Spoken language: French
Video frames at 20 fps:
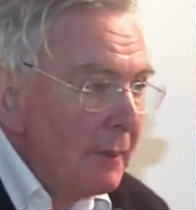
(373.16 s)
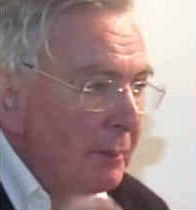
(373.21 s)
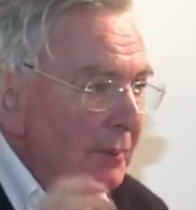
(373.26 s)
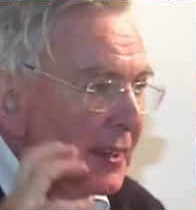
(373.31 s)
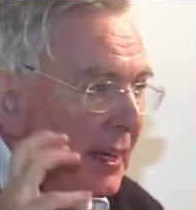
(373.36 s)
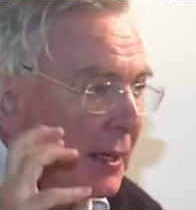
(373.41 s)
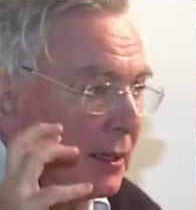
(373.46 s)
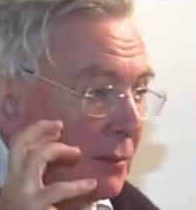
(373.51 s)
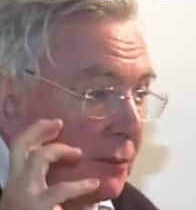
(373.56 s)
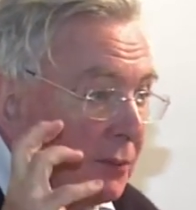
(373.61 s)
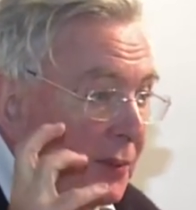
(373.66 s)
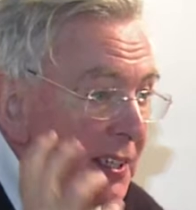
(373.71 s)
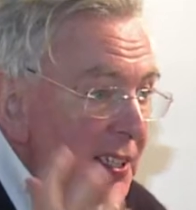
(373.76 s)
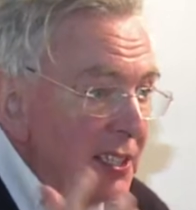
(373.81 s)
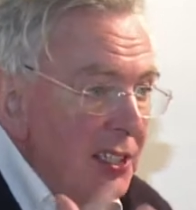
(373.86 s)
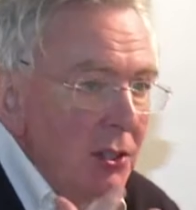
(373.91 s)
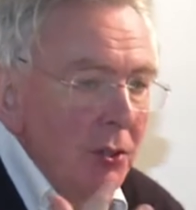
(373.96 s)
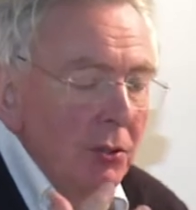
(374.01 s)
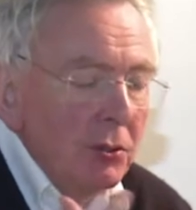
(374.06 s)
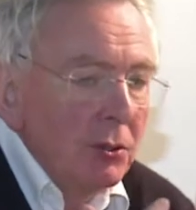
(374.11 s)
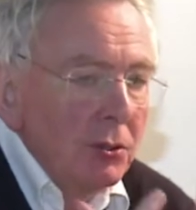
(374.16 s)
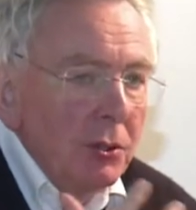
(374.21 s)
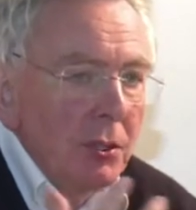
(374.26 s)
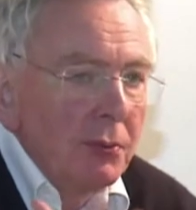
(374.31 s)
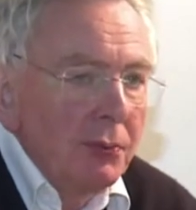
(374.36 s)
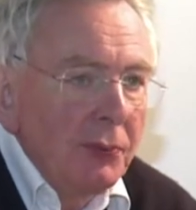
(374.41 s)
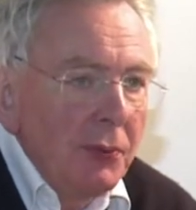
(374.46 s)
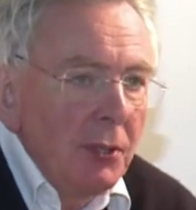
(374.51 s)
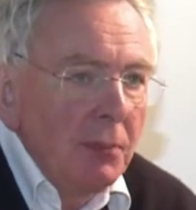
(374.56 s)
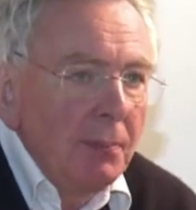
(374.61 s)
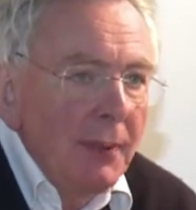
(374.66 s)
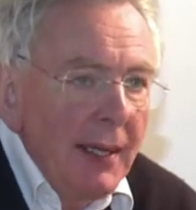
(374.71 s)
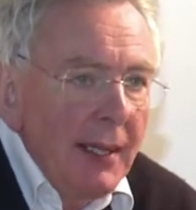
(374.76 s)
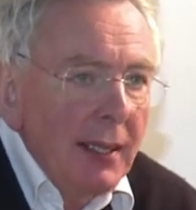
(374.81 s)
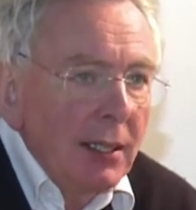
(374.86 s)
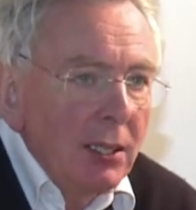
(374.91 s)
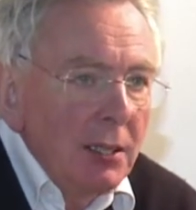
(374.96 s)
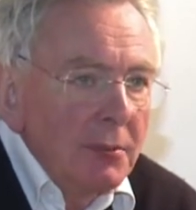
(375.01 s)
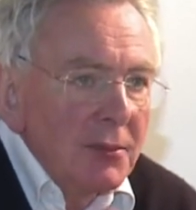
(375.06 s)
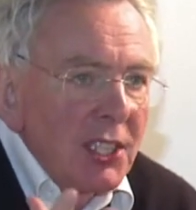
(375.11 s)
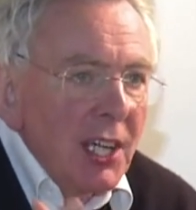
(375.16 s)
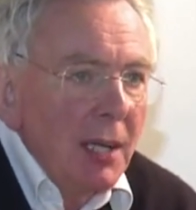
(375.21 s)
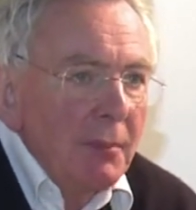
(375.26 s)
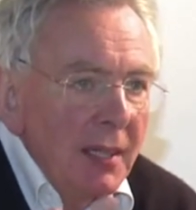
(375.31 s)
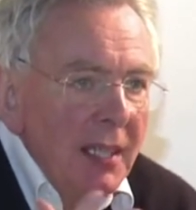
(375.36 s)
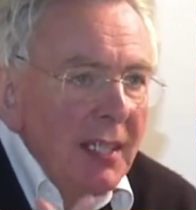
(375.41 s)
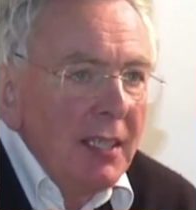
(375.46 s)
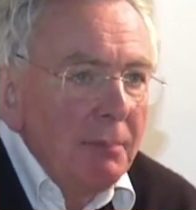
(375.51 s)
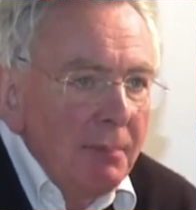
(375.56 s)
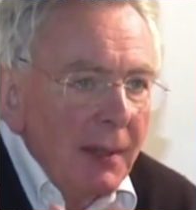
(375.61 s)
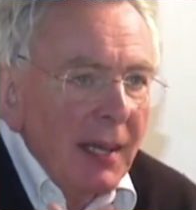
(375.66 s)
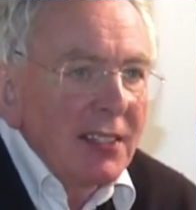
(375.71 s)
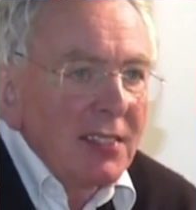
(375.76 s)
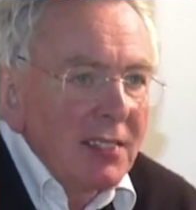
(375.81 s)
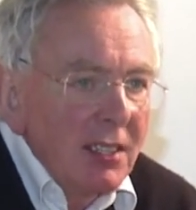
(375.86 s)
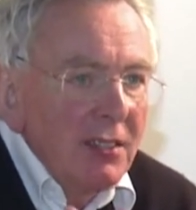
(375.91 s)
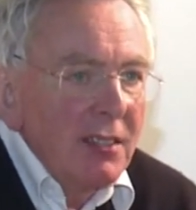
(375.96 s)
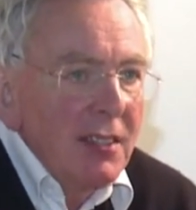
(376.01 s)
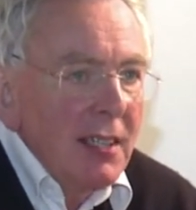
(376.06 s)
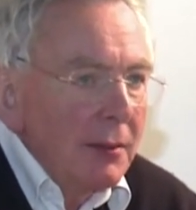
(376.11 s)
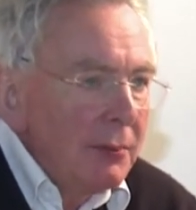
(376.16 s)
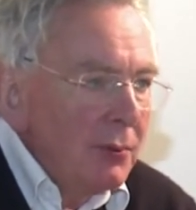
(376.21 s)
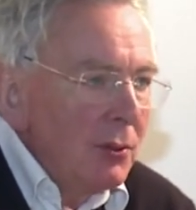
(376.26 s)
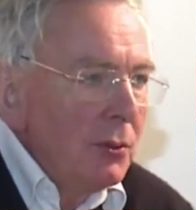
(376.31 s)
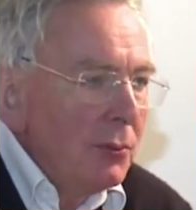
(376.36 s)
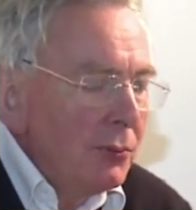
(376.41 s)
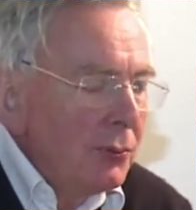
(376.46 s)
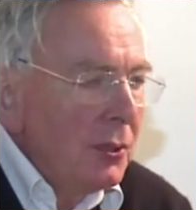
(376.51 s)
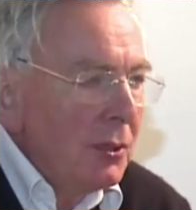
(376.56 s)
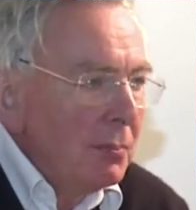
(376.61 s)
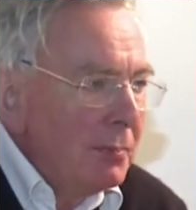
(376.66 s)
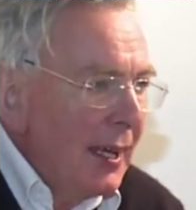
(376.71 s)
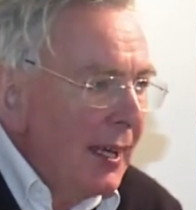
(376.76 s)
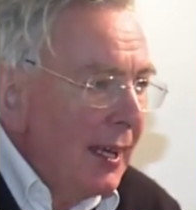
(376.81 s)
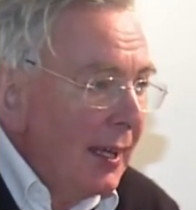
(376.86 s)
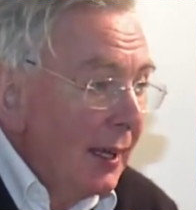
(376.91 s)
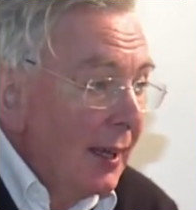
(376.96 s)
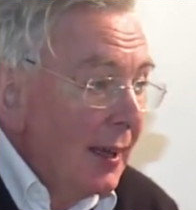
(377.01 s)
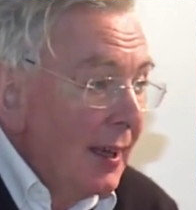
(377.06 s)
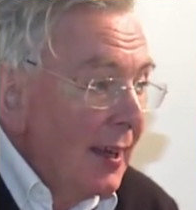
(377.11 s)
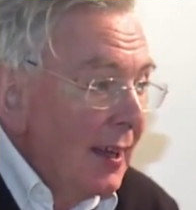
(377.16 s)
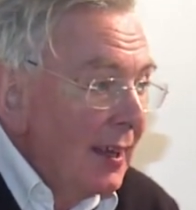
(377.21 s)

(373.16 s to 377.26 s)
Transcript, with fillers: il y a une vision de Fulbert comme jamais personne n'a vu Fulbert,